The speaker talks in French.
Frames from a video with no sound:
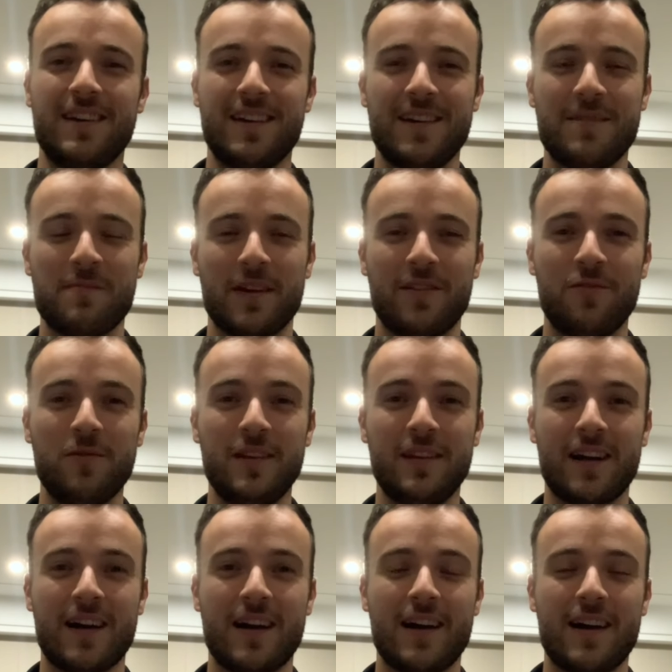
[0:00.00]
Bah, suite
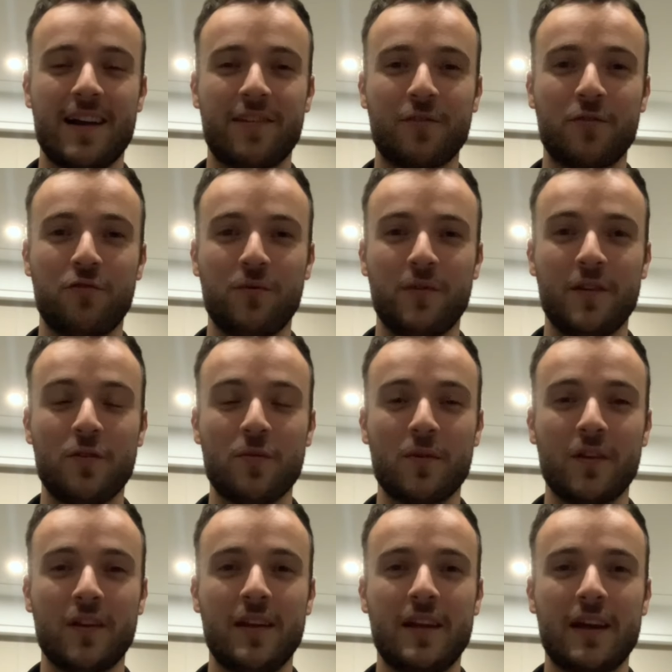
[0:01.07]
à, ce que je vous ai
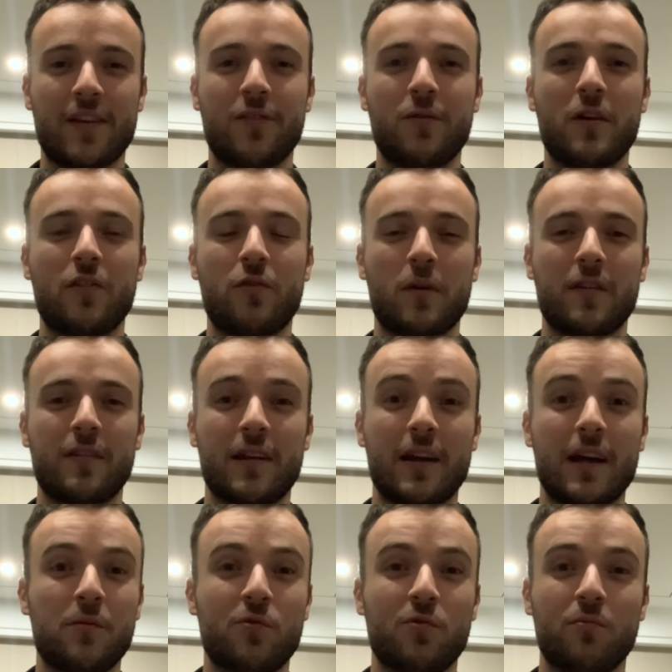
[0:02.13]
demandé hier soir sur
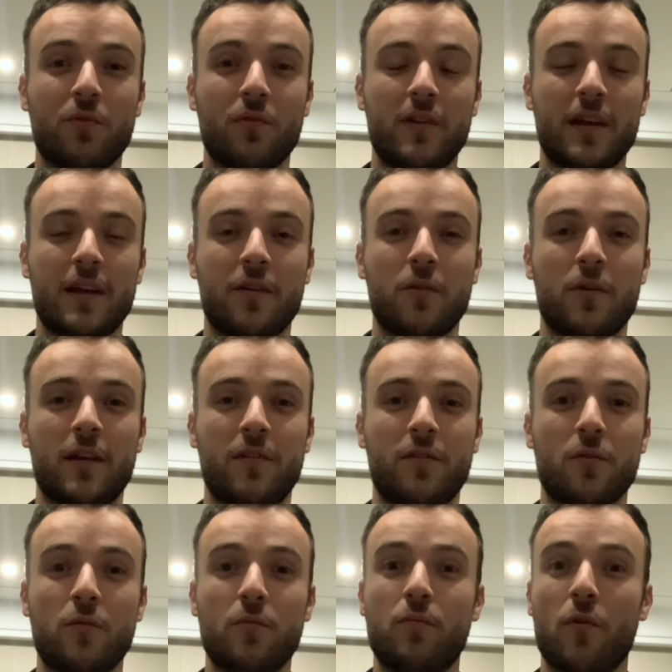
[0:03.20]
Instagram de me poser quelques
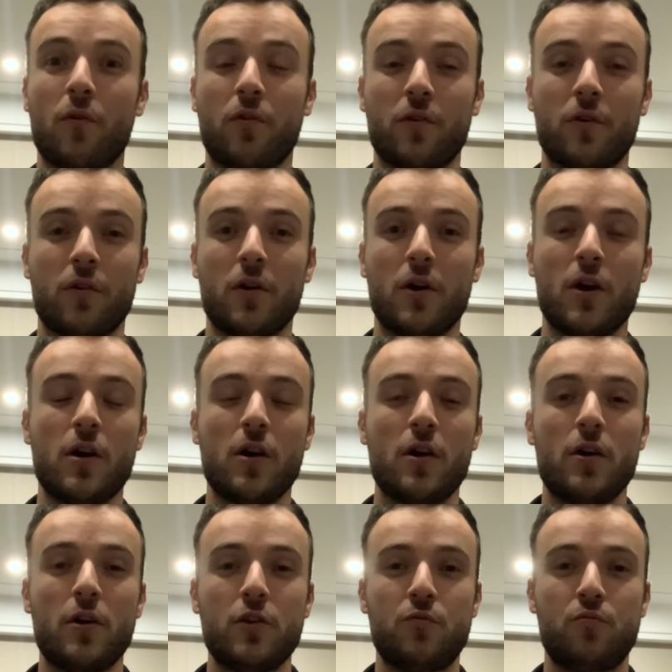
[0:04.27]
questions pour que
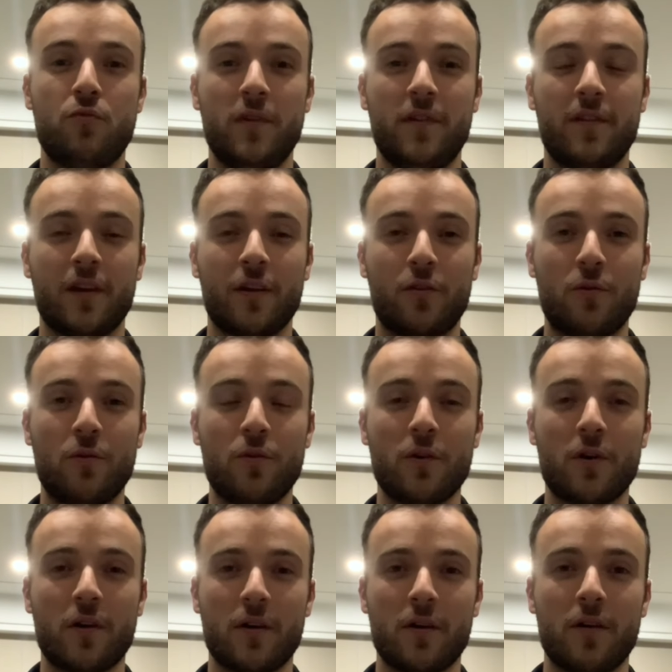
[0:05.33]
je puisse inclure
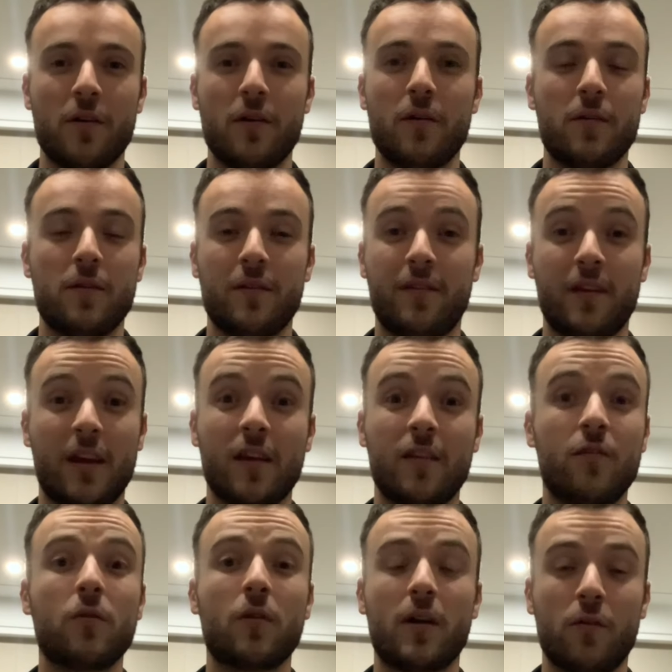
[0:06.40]
euh, ces
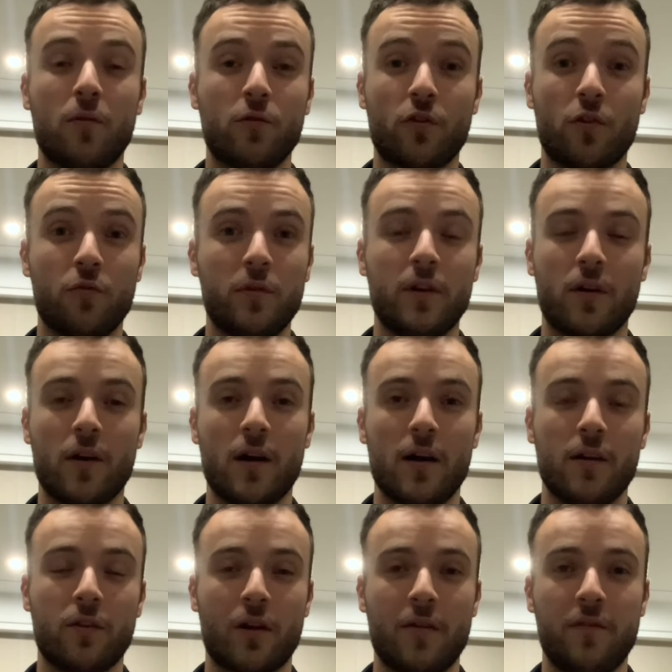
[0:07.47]
questions hein, aujourd'hui dans
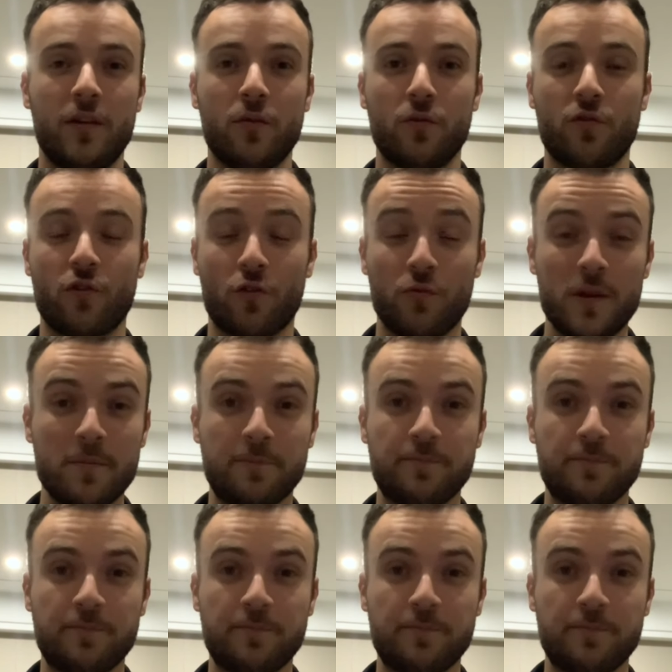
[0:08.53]
la, vidéo d'aujourd'hui,